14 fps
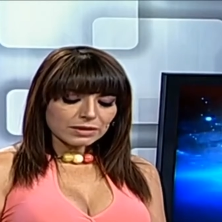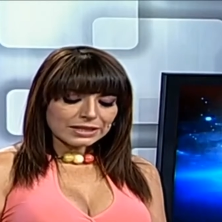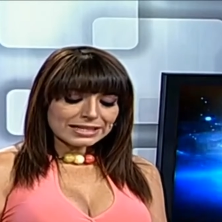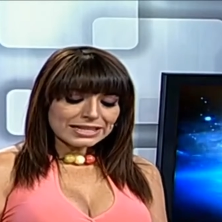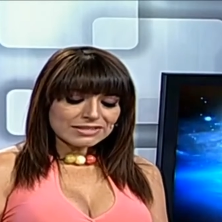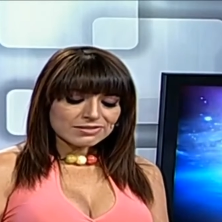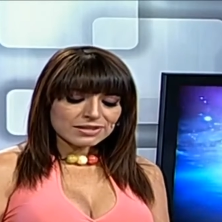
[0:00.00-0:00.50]

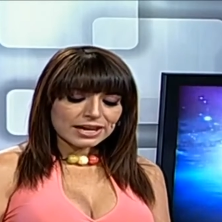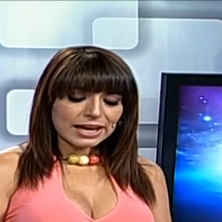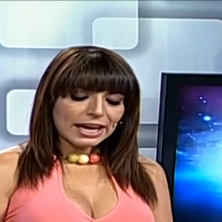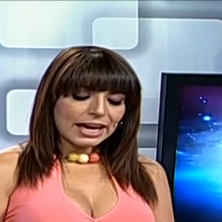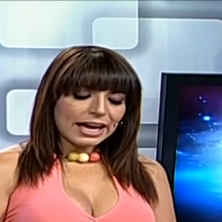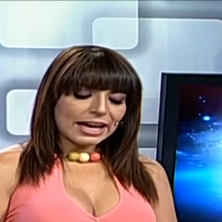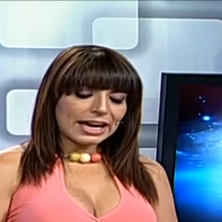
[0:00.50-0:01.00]
dice
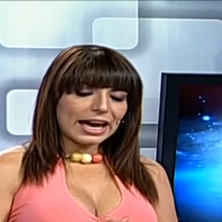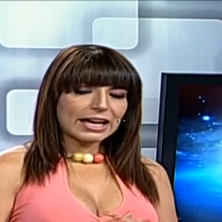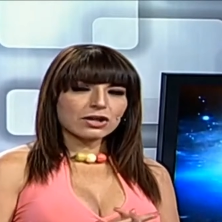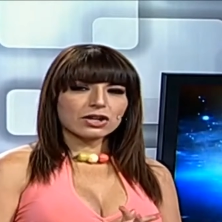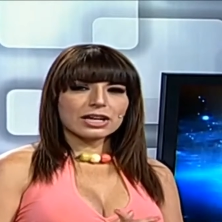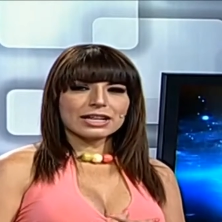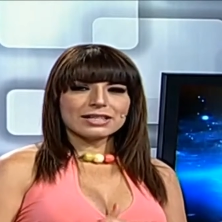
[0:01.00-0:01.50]
que hay
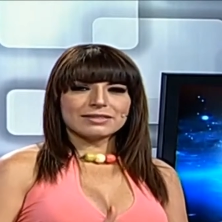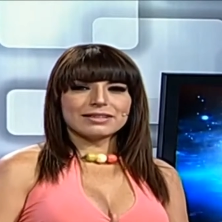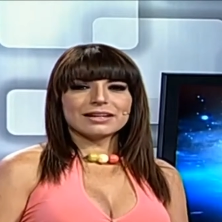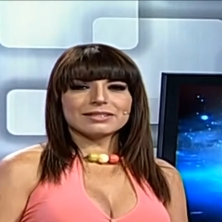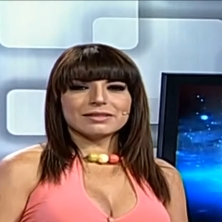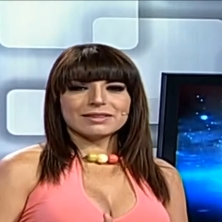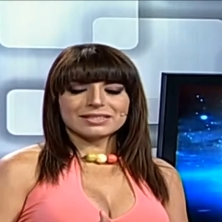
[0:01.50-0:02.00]
que
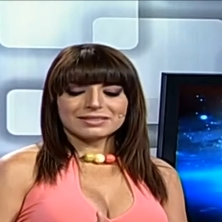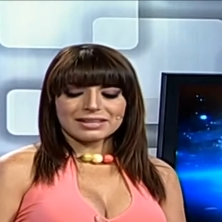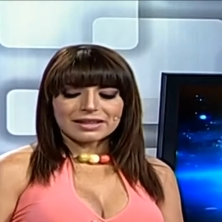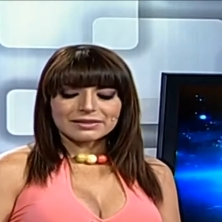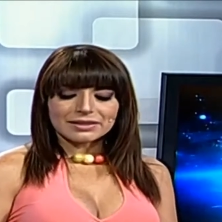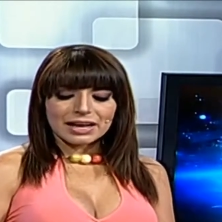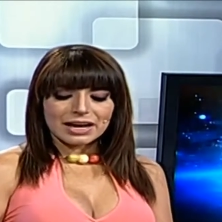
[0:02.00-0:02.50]
organizarse
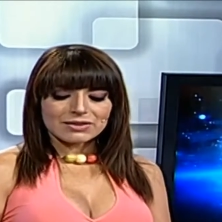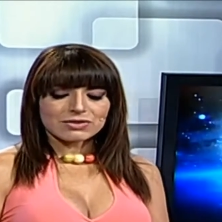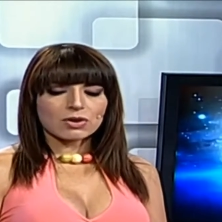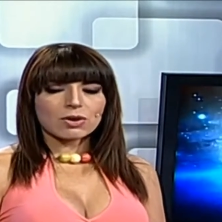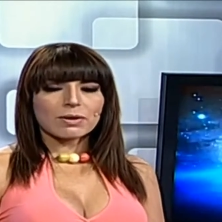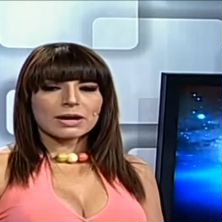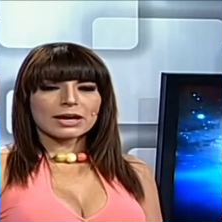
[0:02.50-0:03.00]
bastante
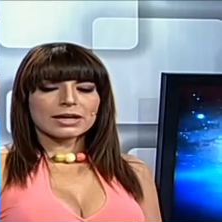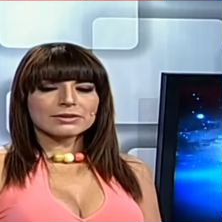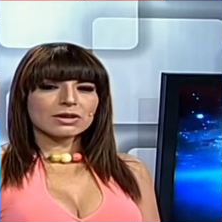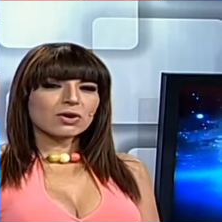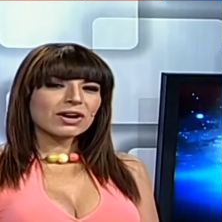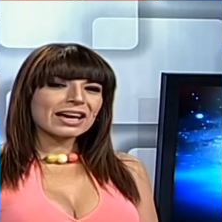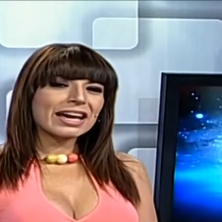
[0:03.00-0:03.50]

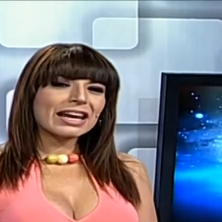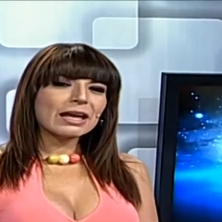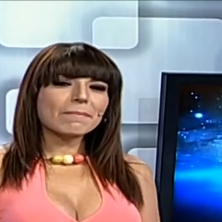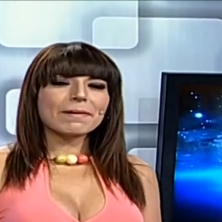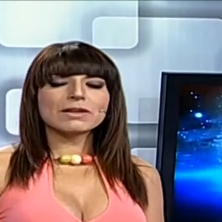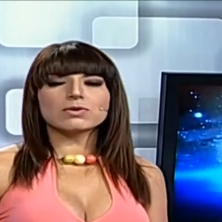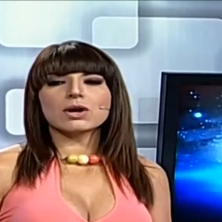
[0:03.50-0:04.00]
hacia lo, que es el
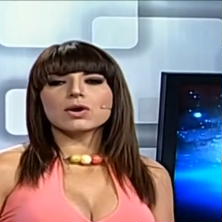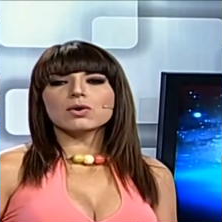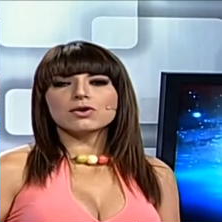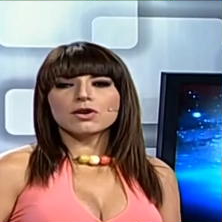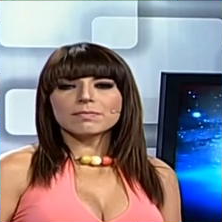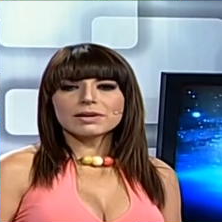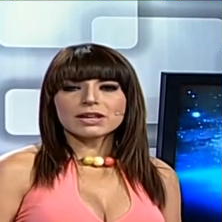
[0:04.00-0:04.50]
aspecto
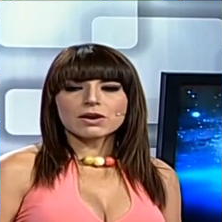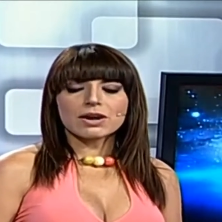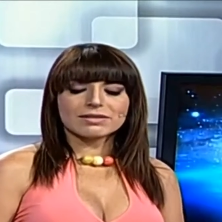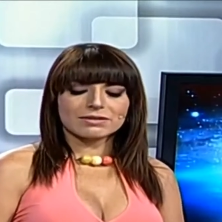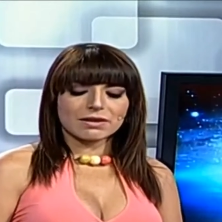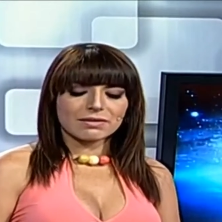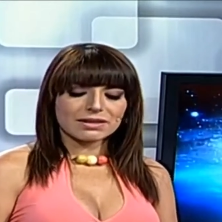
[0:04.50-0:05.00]
económico,
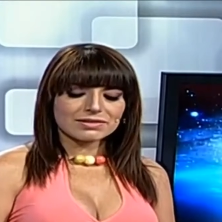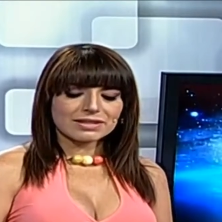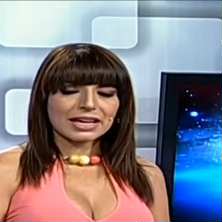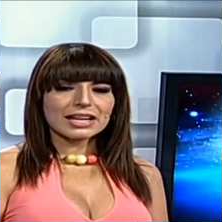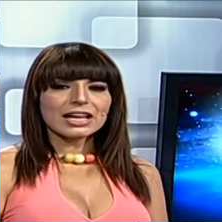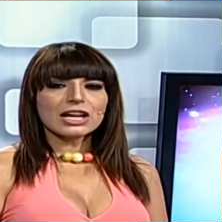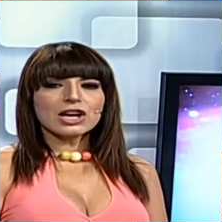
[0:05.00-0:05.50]

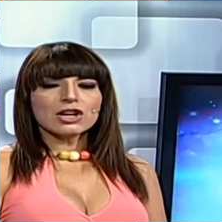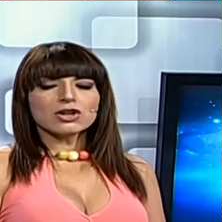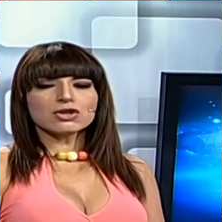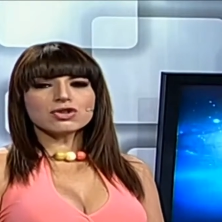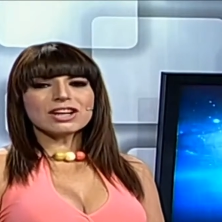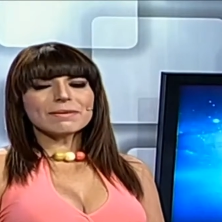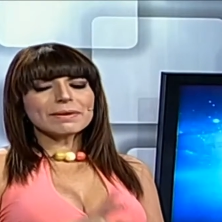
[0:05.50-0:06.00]
establecer
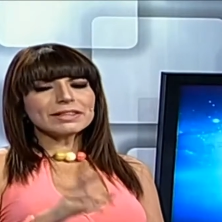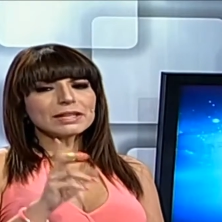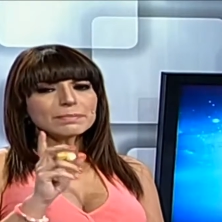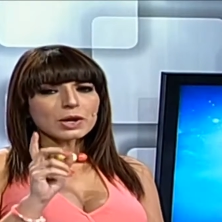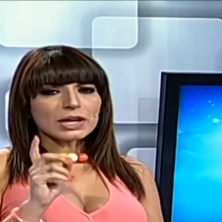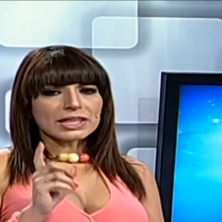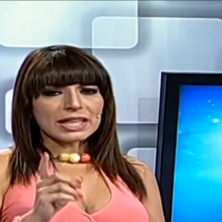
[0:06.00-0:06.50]
no
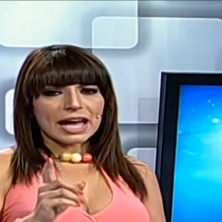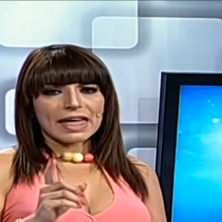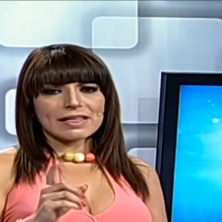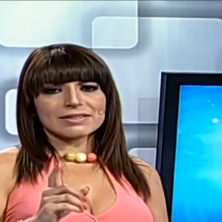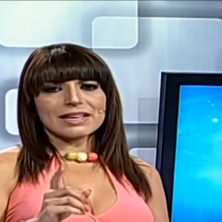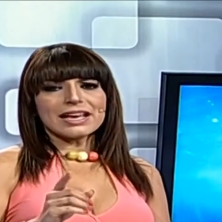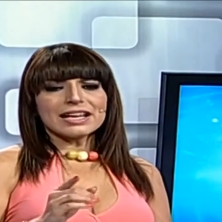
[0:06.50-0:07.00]
solamente
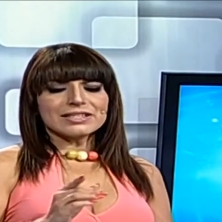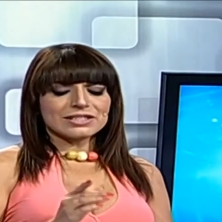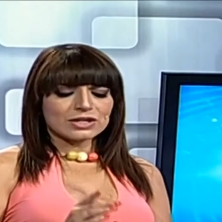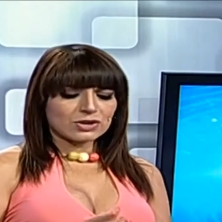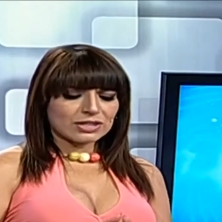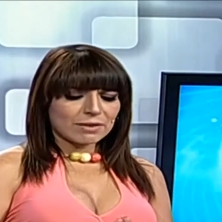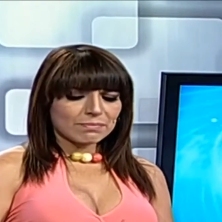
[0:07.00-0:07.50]
prioridades,
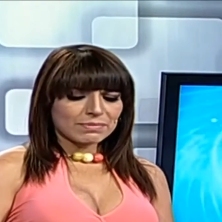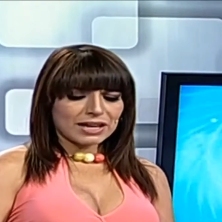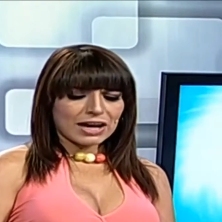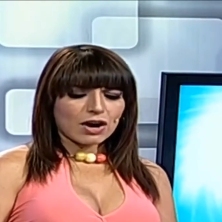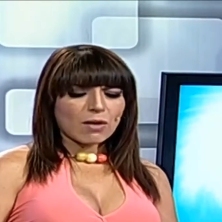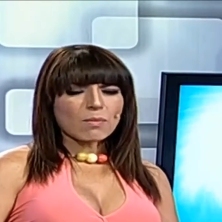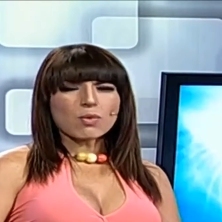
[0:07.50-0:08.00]
sino
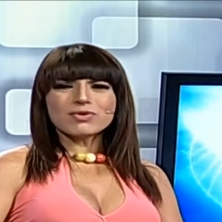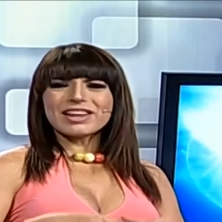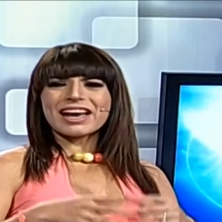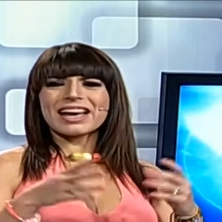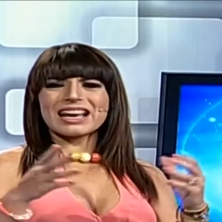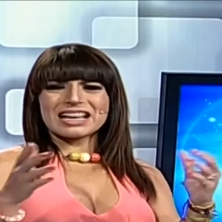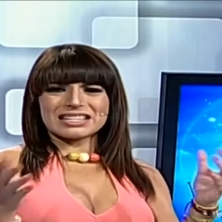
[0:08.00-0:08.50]
también como
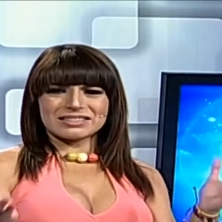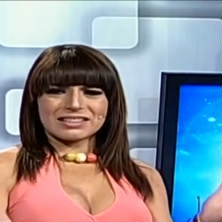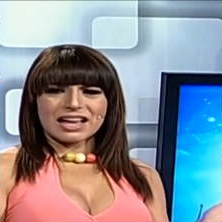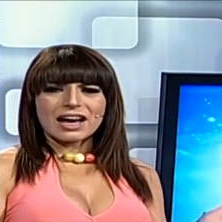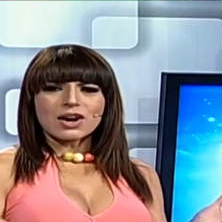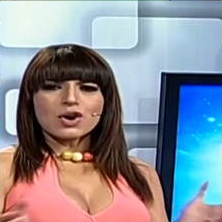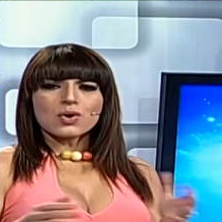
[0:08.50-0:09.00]
una
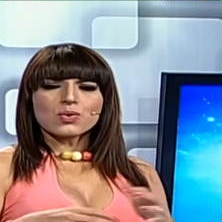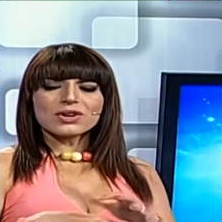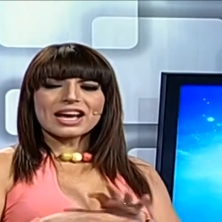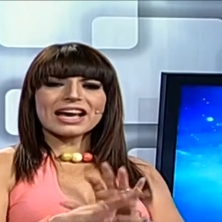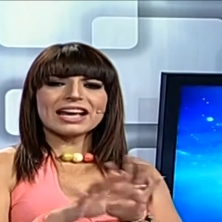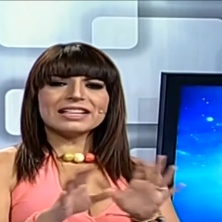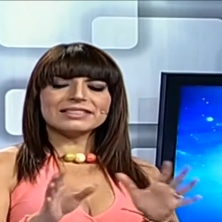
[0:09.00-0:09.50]
agenda,
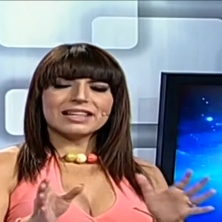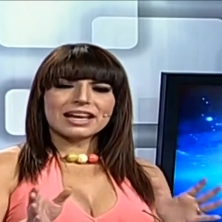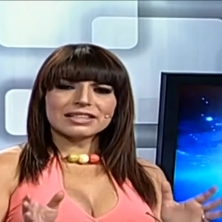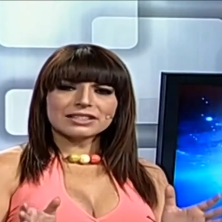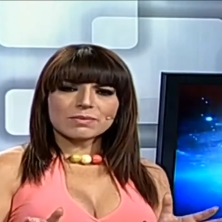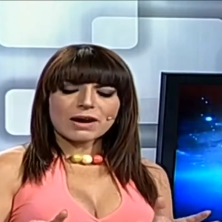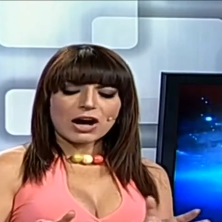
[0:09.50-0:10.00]
una agenda
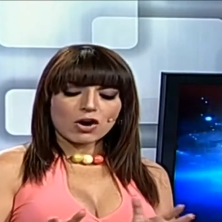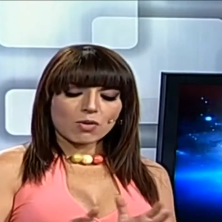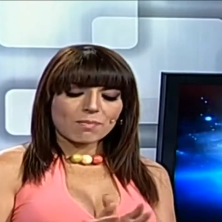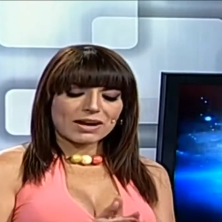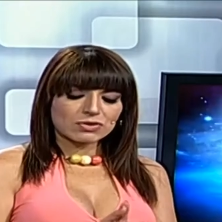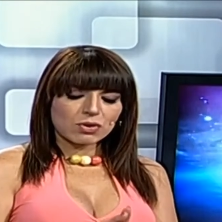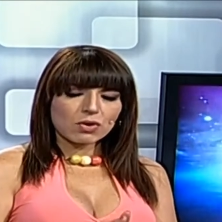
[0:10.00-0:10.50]
de
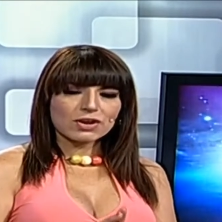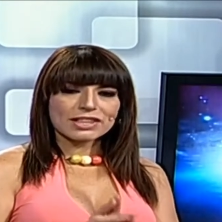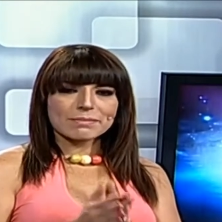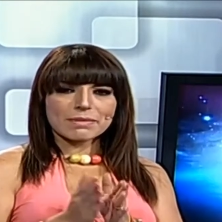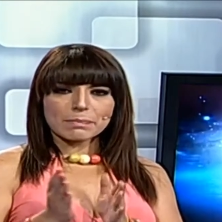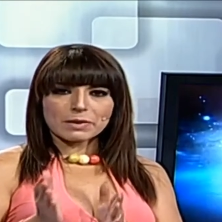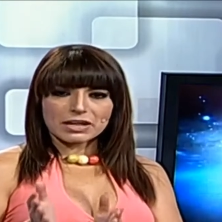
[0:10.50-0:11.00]
trabajo, más
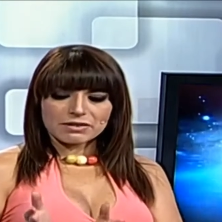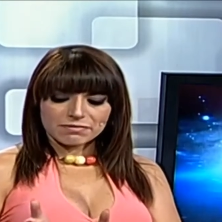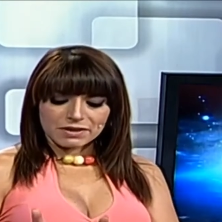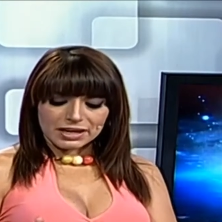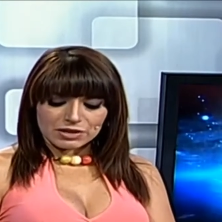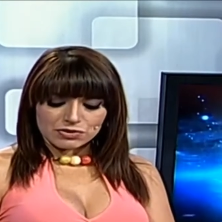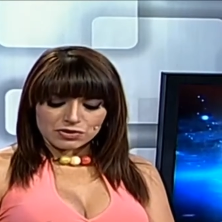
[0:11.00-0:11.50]
orden, más
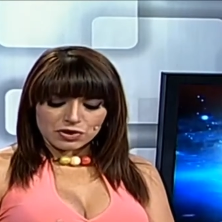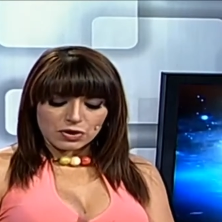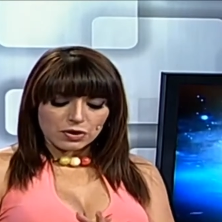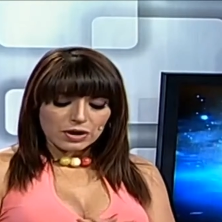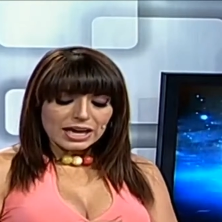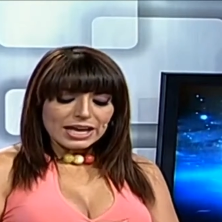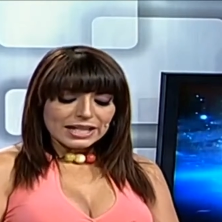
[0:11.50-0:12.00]

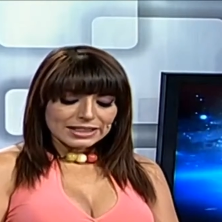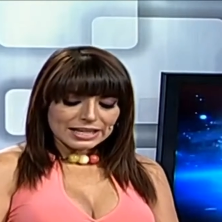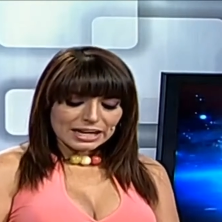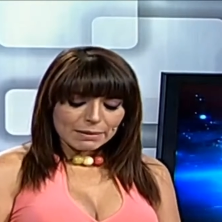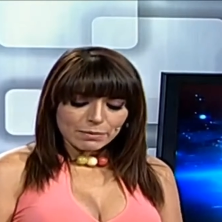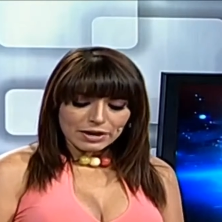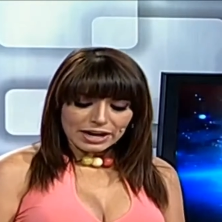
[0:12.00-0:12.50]
planificación.
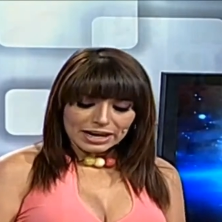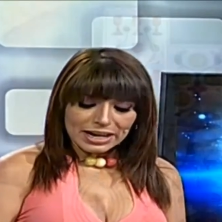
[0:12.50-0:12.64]
Tienes por